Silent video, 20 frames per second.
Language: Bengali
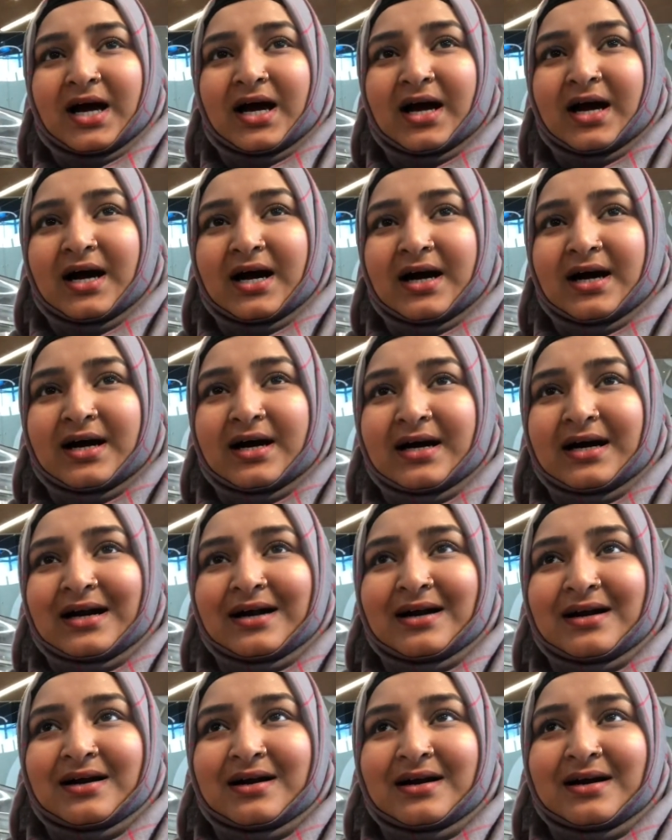
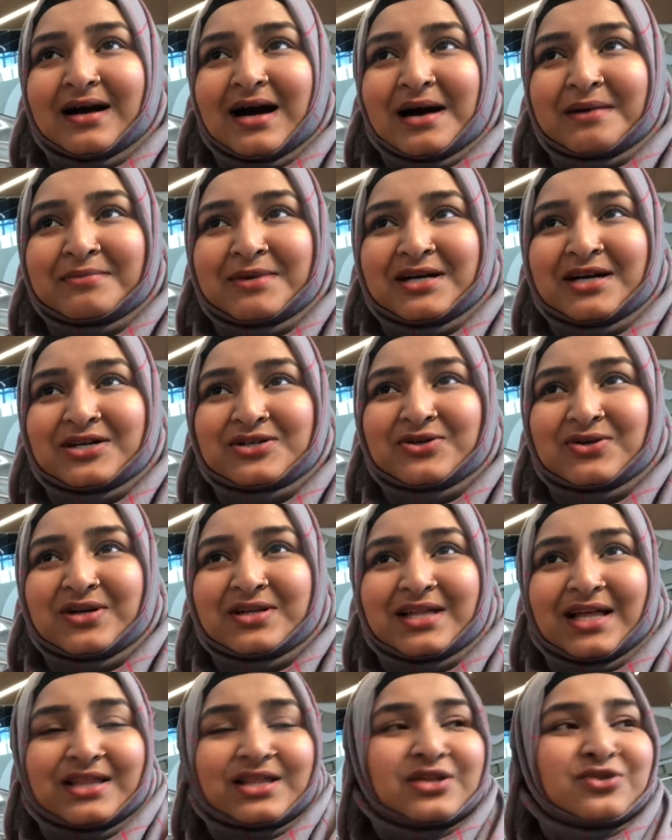আর আমার
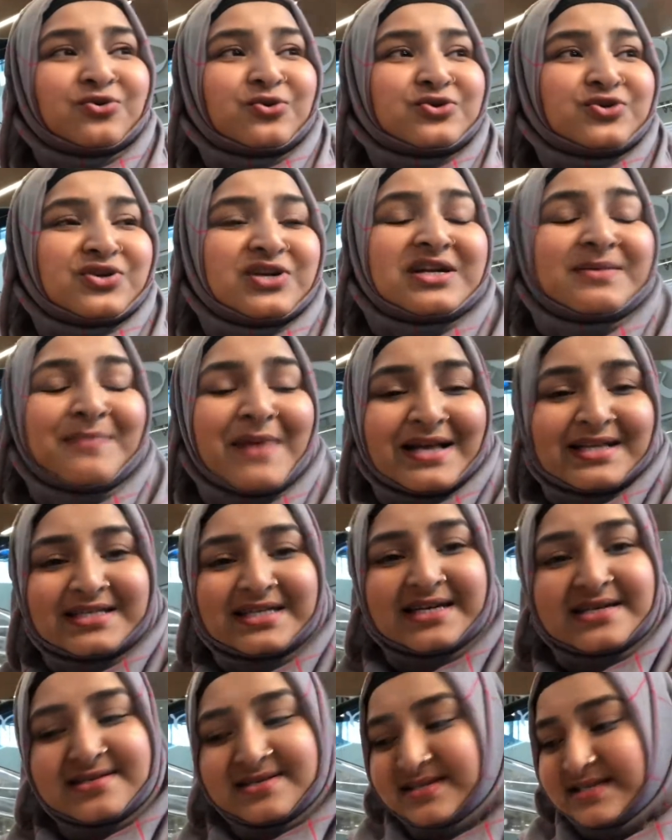আসলে তাদের দুজনের
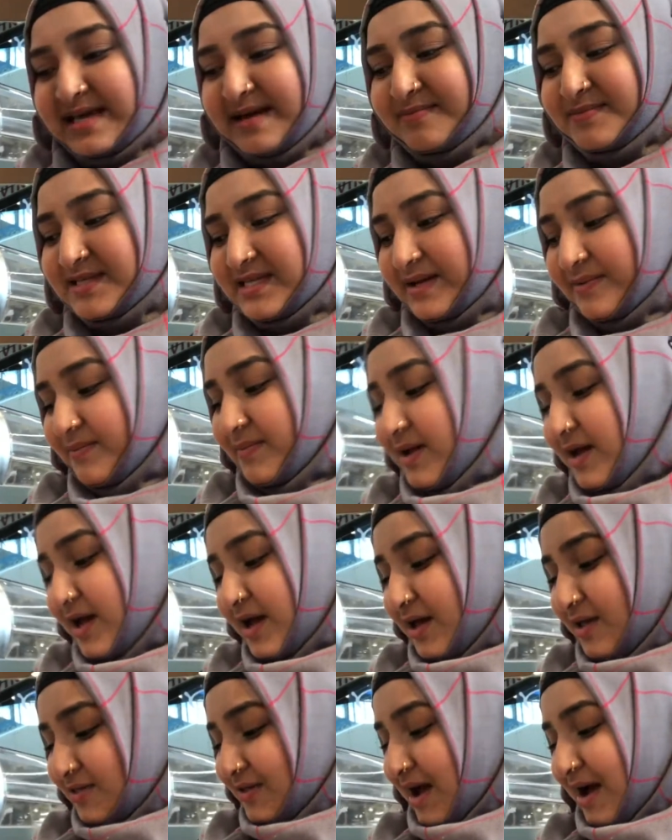ম্যাচিং সেম সেম
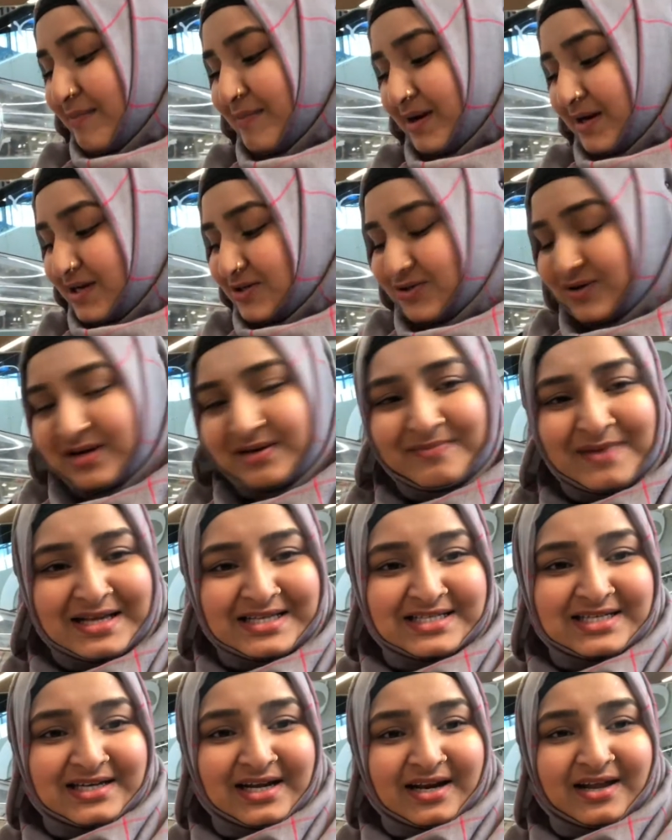তা আমার আসলে
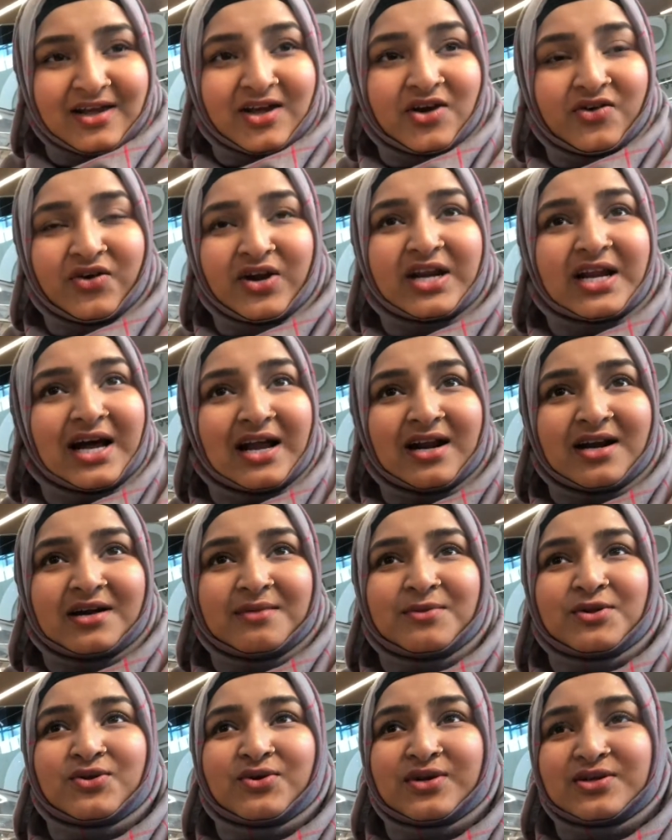ম্যাচিং আর কি গ্রিন
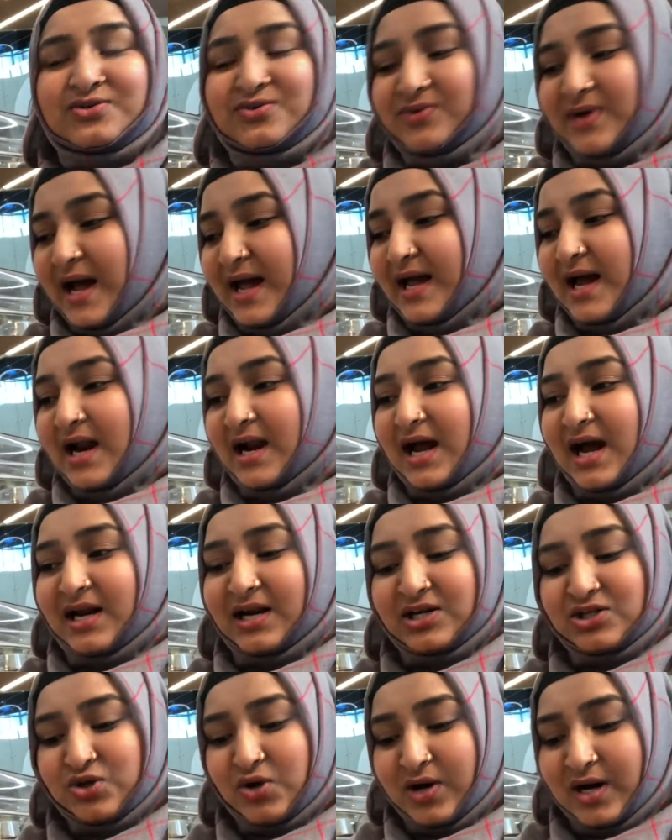কালারের ভিতর কিছু নাই আর
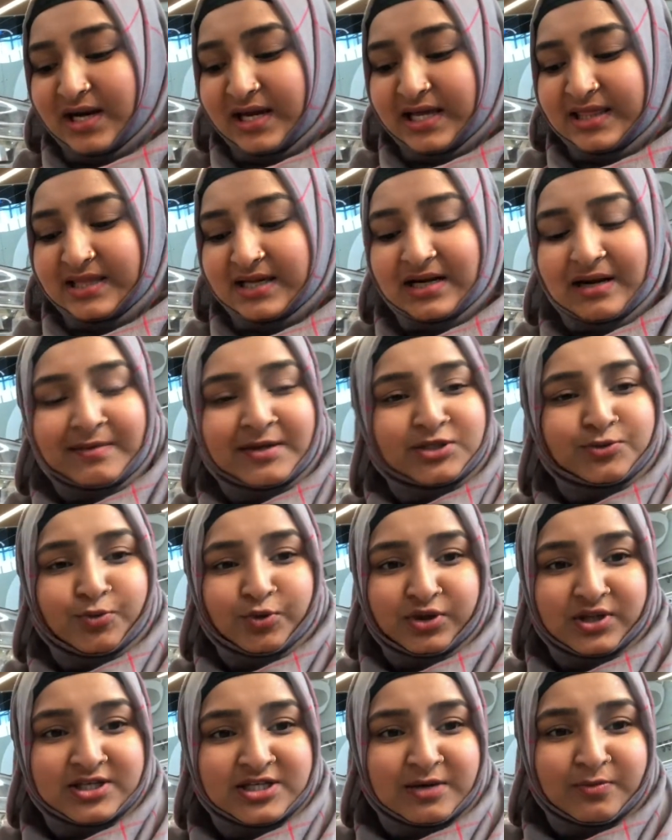কালকে সকালে ঈদের নামাজ
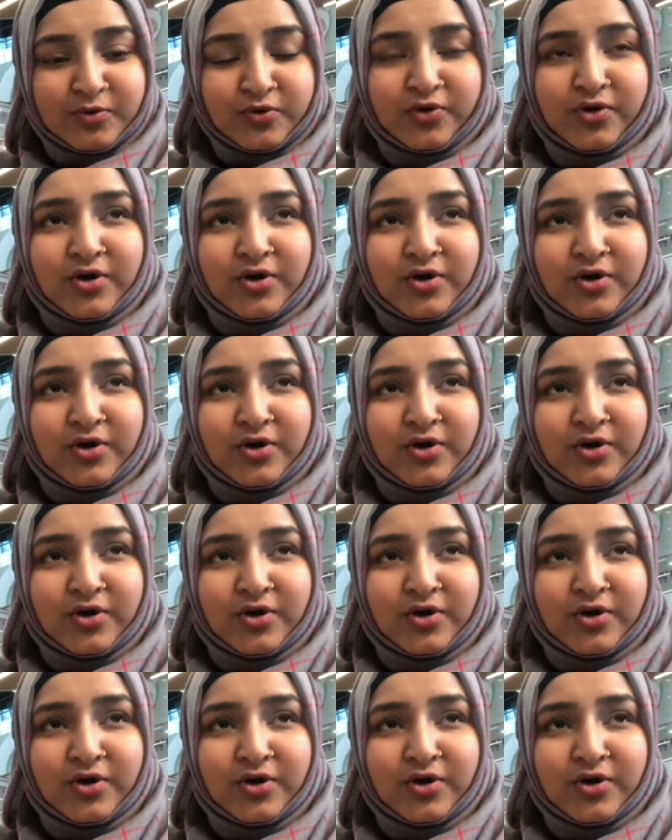পড়তে যাব